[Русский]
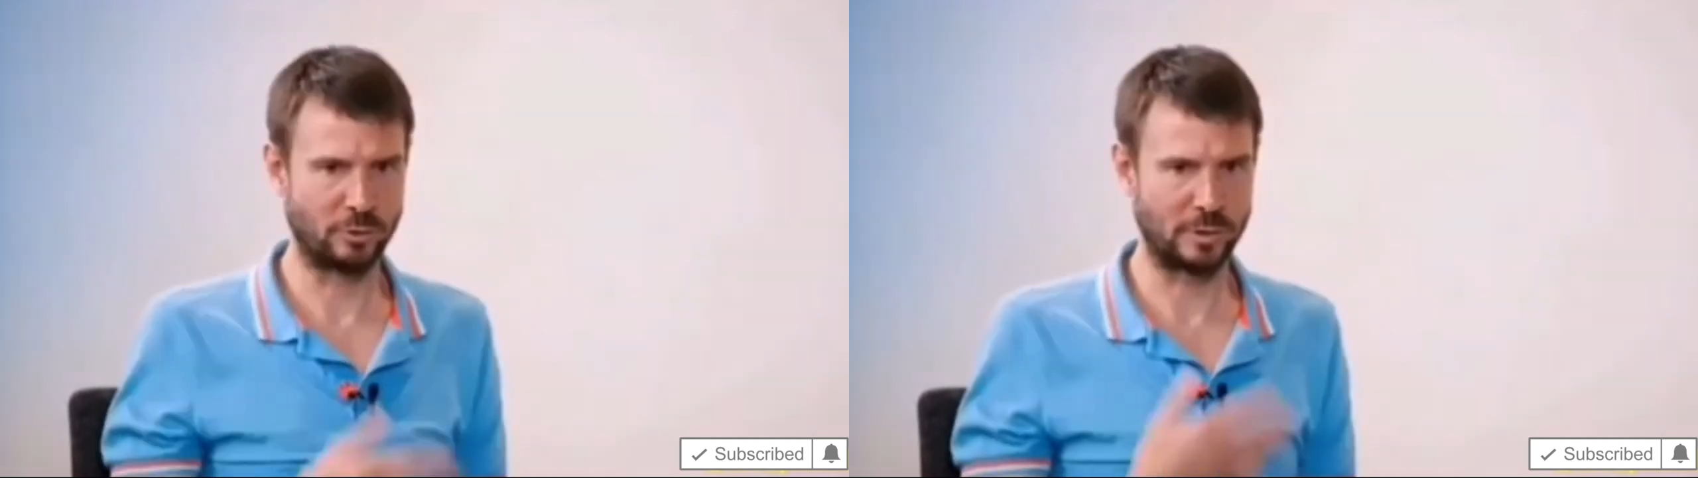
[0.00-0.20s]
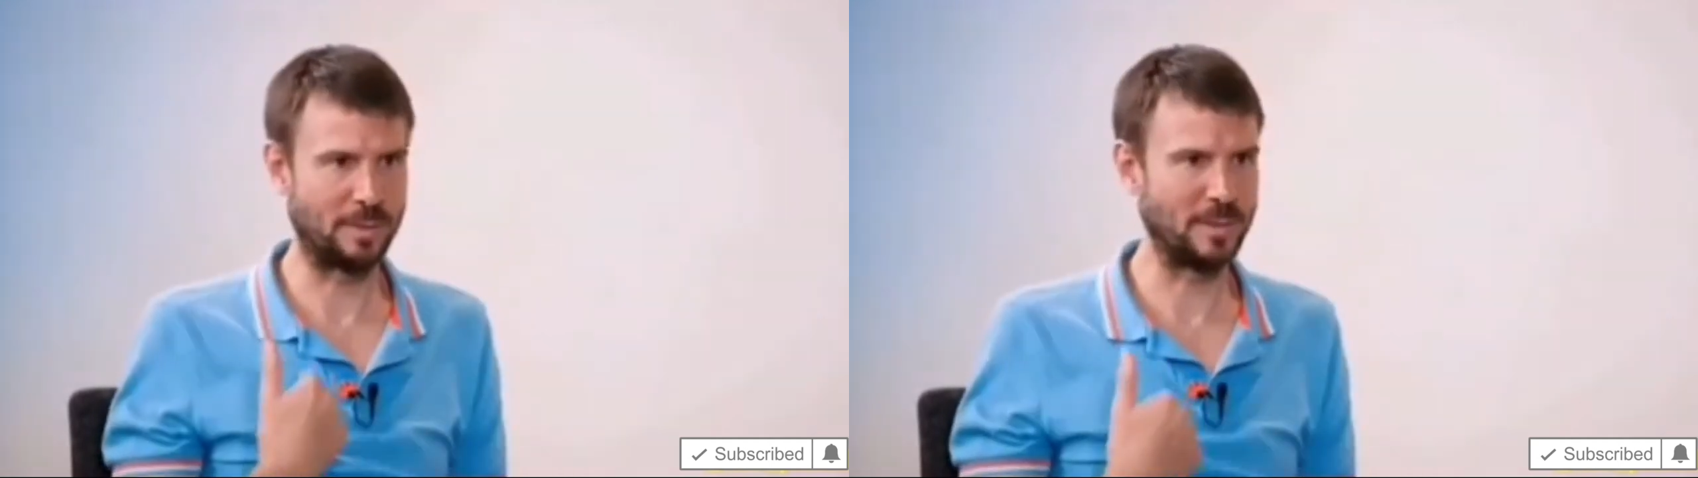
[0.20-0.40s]

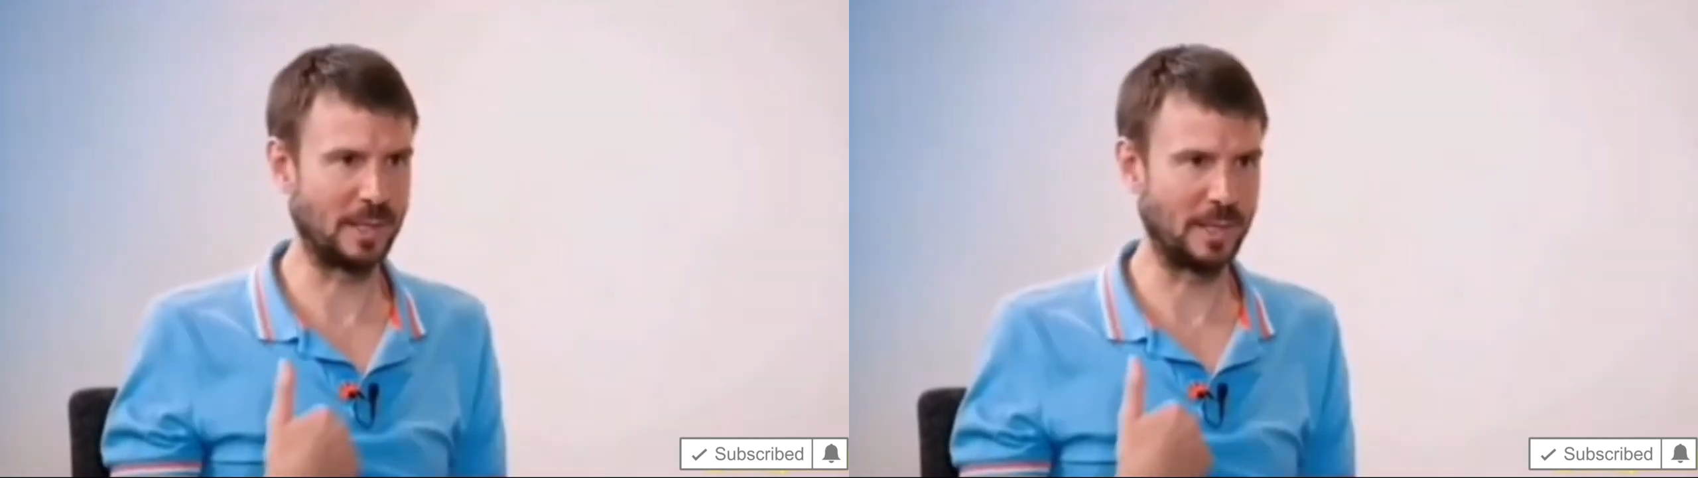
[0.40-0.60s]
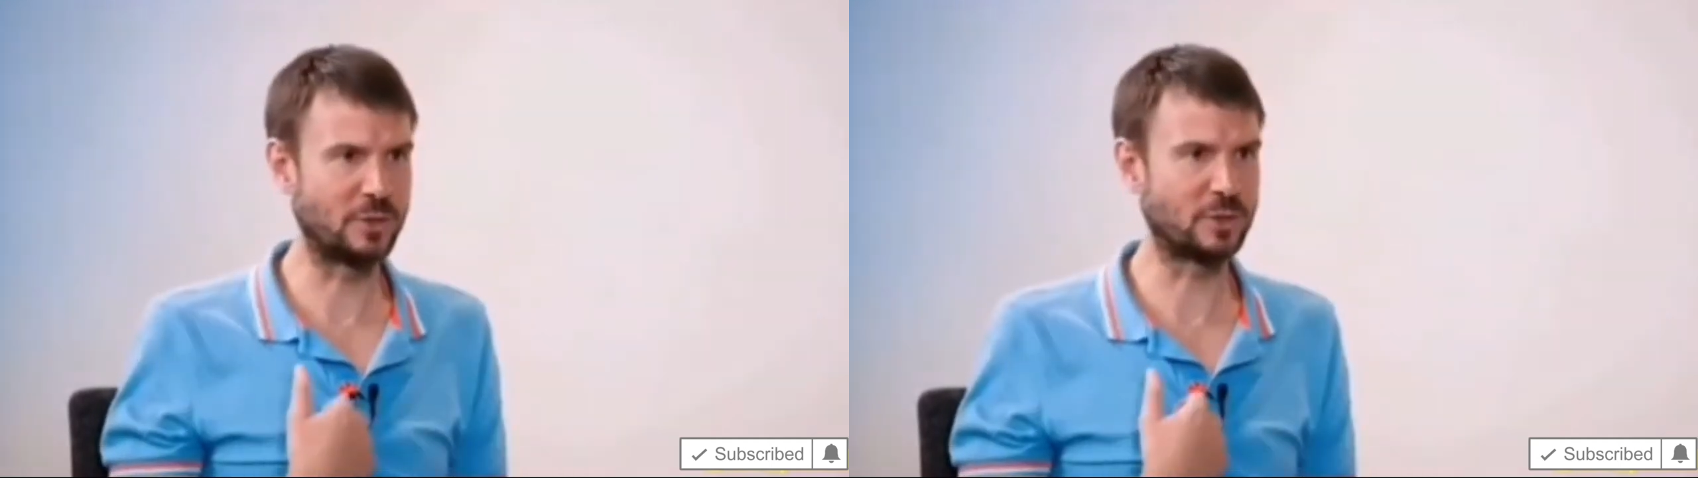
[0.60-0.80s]
Но для меня